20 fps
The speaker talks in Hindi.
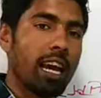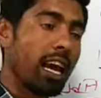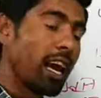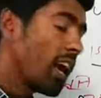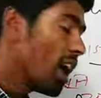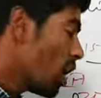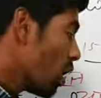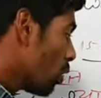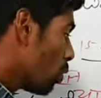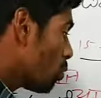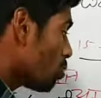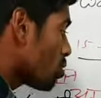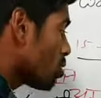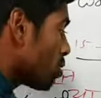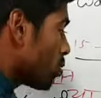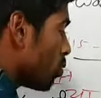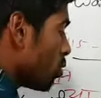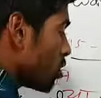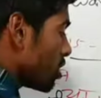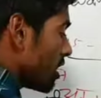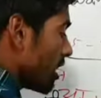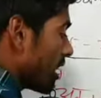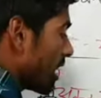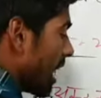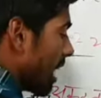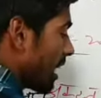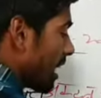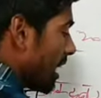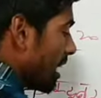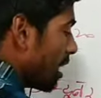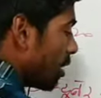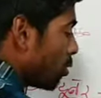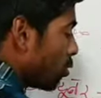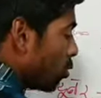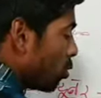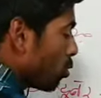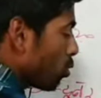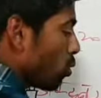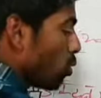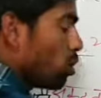है उस कोशिका का यह
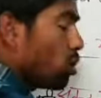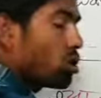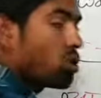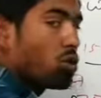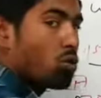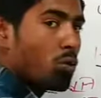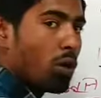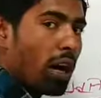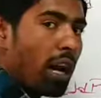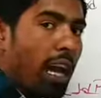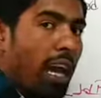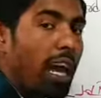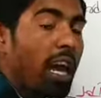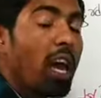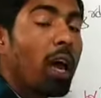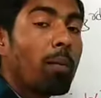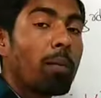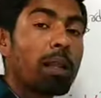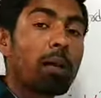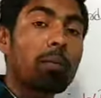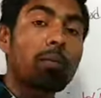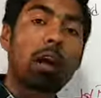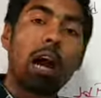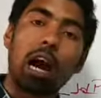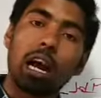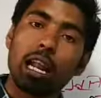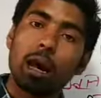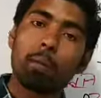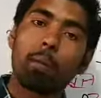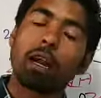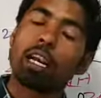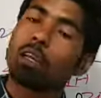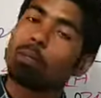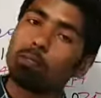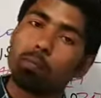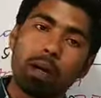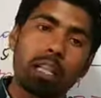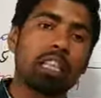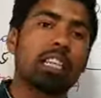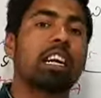ग्लूकोज जो है मतलब खाना पानी
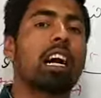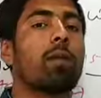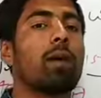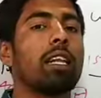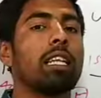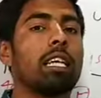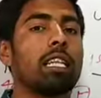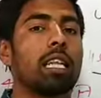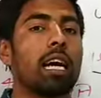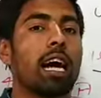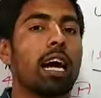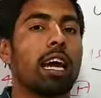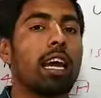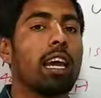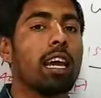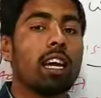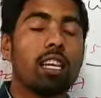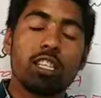बंद करवा देता है